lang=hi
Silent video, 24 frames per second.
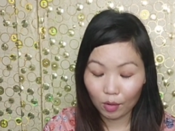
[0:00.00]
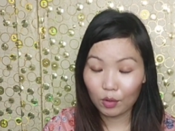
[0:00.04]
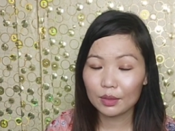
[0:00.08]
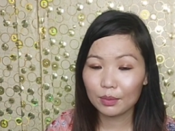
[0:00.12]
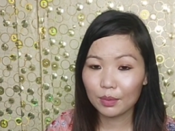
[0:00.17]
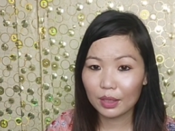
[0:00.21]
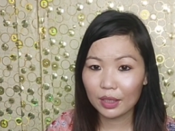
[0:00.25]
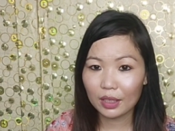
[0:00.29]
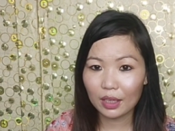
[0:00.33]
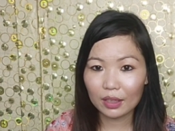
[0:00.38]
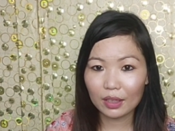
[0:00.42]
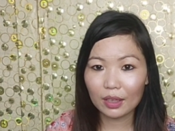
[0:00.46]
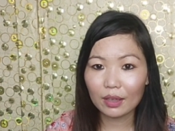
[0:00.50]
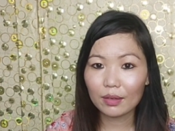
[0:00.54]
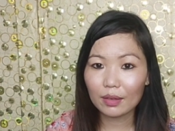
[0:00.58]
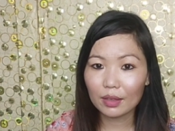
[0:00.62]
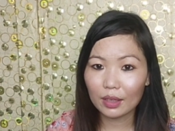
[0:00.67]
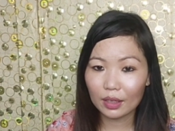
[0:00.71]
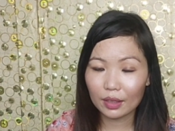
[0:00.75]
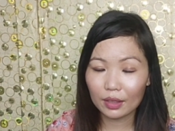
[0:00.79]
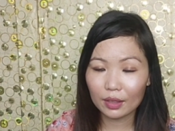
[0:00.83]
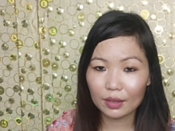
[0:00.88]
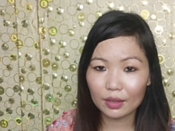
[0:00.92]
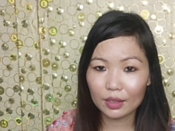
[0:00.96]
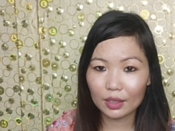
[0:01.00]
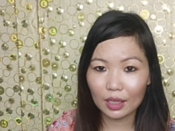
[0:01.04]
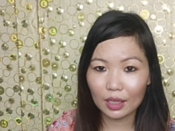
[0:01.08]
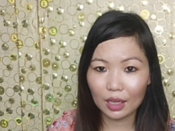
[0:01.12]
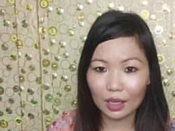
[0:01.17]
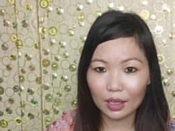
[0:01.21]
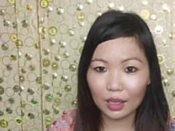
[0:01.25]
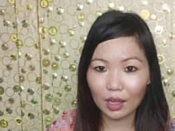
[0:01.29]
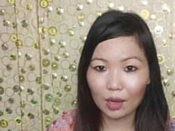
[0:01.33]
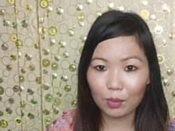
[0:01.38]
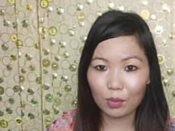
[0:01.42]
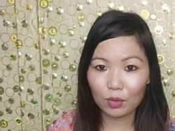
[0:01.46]
उसमें क्या क्या प्लान करते हैं
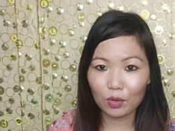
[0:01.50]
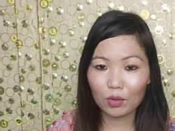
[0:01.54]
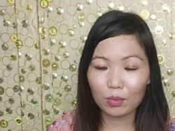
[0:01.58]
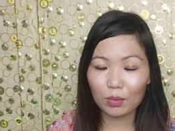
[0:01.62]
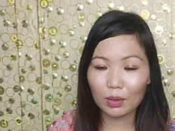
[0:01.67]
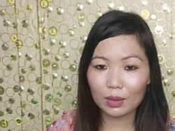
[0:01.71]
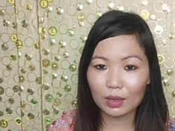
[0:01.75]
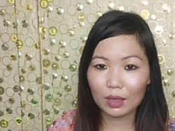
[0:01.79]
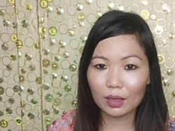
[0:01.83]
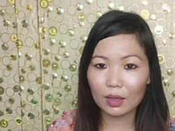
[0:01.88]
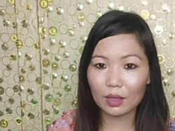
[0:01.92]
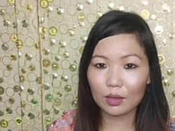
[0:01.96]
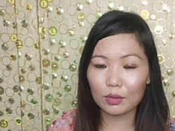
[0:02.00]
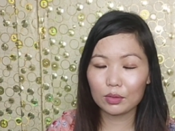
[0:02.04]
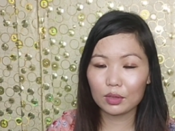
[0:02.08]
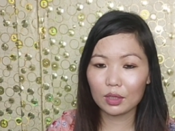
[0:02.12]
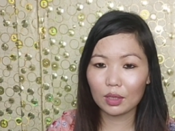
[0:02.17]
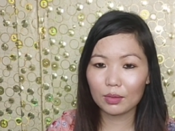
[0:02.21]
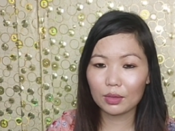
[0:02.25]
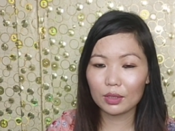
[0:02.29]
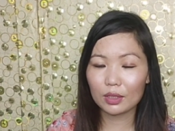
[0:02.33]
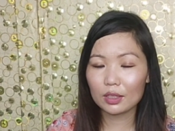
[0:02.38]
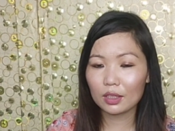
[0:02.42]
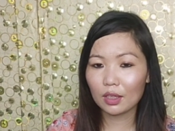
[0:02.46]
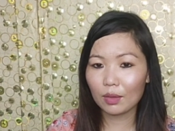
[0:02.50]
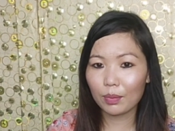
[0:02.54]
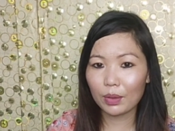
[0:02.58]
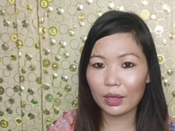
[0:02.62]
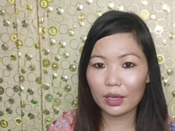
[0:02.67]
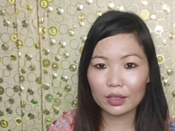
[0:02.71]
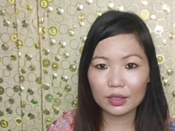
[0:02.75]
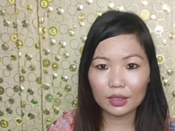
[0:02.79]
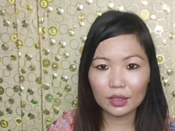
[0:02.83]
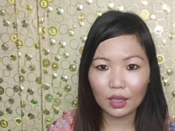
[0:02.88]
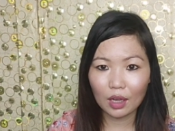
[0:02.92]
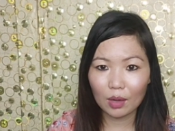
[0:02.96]
आगे आप लोगों को बताते हैं उसके बाद इसका
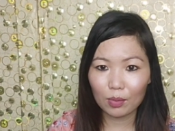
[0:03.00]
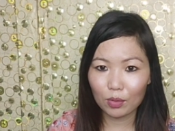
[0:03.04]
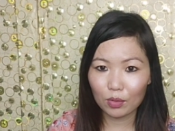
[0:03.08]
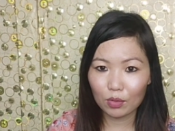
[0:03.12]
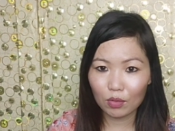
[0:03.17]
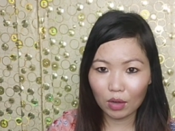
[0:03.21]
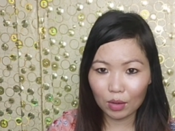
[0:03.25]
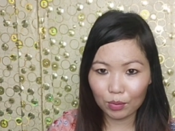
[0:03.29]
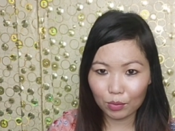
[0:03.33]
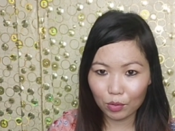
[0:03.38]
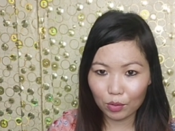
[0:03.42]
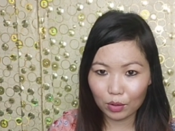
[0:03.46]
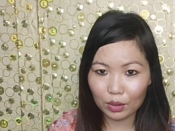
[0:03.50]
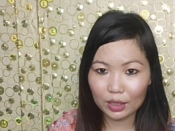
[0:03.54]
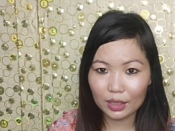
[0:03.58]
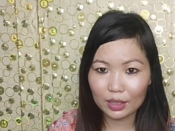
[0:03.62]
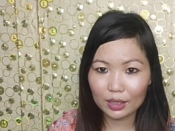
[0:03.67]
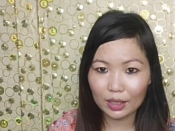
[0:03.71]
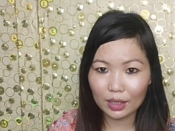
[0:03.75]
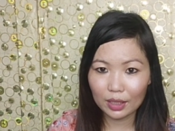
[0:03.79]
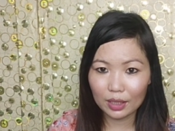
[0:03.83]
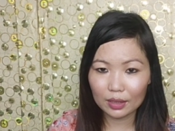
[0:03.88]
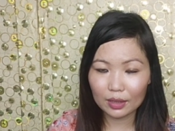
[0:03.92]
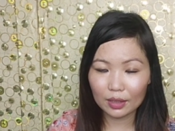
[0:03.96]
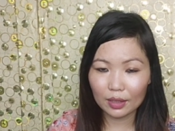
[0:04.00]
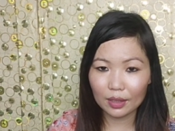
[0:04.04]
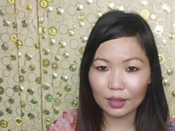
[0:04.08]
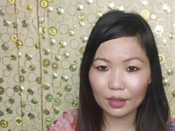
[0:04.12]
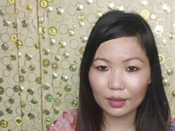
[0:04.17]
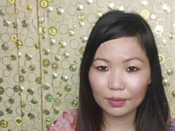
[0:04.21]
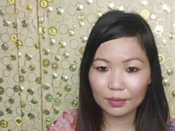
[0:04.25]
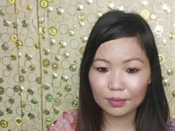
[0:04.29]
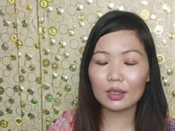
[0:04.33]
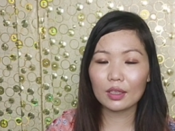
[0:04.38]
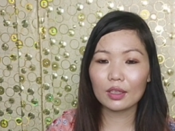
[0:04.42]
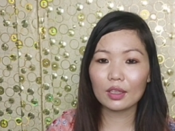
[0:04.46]
पैकेजिंग आप लोगों को हम खोल कर दिखाते
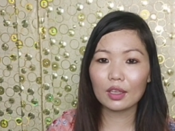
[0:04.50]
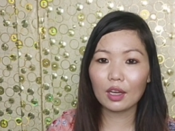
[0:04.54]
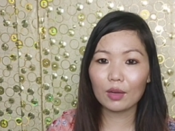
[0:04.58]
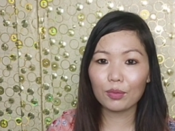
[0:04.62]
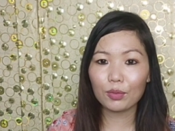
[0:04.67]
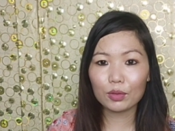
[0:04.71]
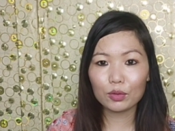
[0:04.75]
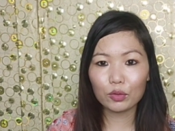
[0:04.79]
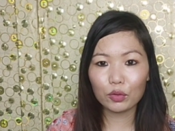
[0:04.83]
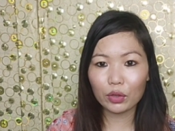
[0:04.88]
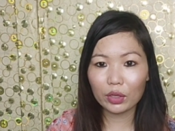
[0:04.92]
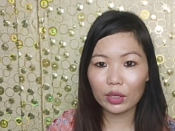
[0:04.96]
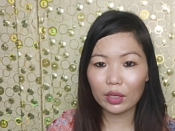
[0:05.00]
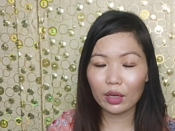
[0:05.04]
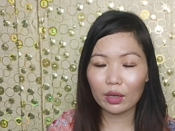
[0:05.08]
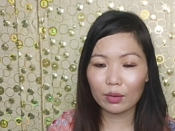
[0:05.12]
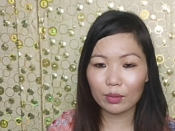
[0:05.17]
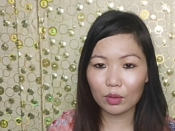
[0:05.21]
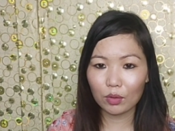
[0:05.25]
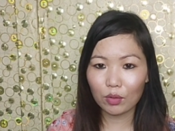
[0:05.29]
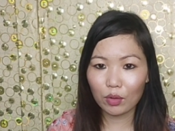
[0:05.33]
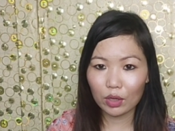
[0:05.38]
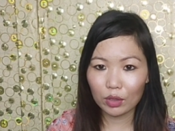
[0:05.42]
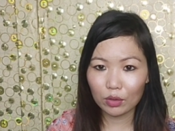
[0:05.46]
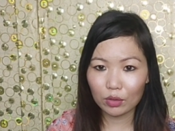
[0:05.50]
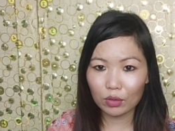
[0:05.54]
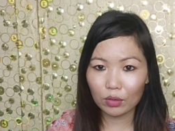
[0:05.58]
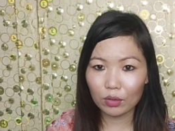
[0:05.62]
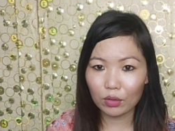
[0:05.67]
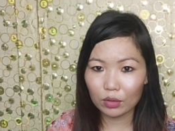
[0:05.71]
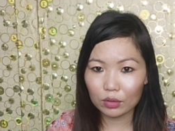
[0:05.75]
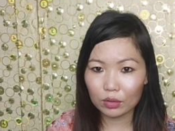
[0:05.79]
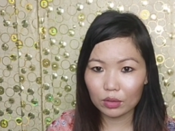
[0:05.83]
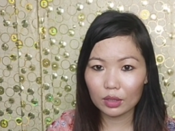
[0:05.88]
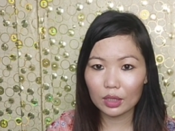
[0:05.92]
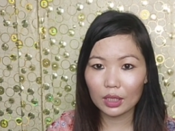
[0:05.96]
हैं देखिए आपको ट्वेल्व आवर ऑयल को
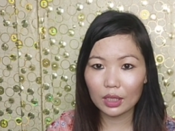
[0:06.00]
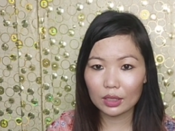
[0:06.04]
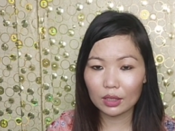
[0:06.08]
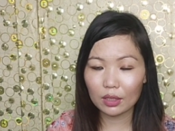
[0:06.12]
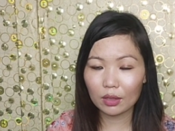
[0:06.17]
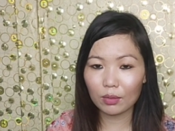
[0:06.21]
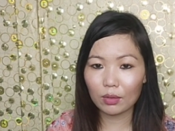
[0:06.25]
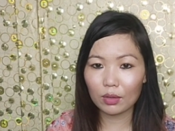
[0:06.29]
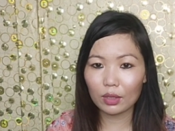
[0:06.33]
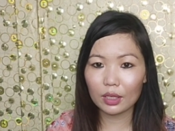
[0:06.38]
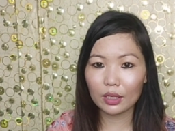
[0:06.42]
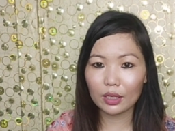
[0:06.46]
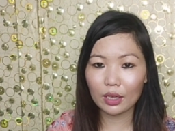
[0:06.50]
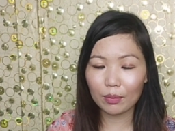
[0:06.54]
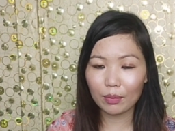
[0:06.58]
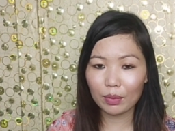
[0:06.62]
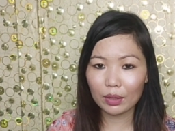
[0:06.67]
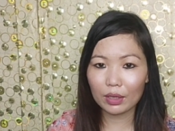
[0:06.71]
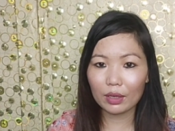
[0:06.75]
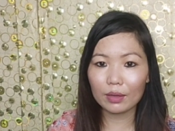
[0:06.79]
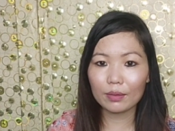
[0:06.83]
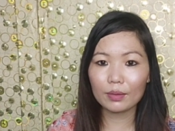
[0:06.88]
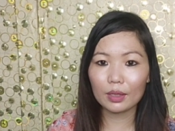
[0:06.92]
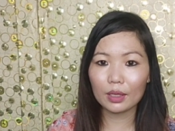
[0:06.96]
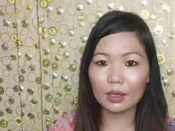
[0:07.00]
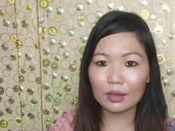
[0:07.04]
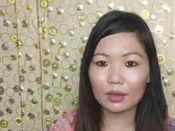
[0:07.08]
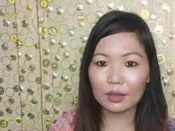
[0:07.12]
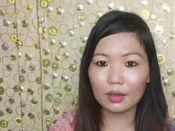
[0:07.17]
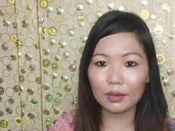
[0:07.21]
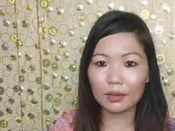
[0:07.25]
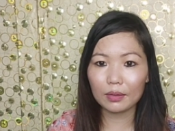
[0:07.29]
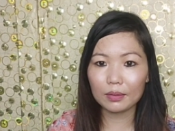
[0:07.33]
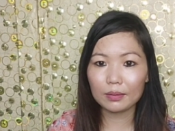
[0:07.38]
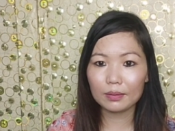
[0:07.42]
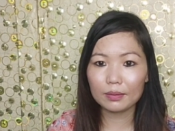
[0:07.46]
कंट्रोल करते हैं बोलकर यहाँ पे क्लेम करते
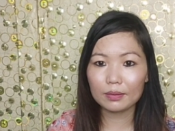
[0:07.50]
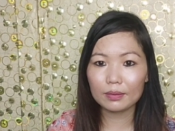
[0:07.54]
हैं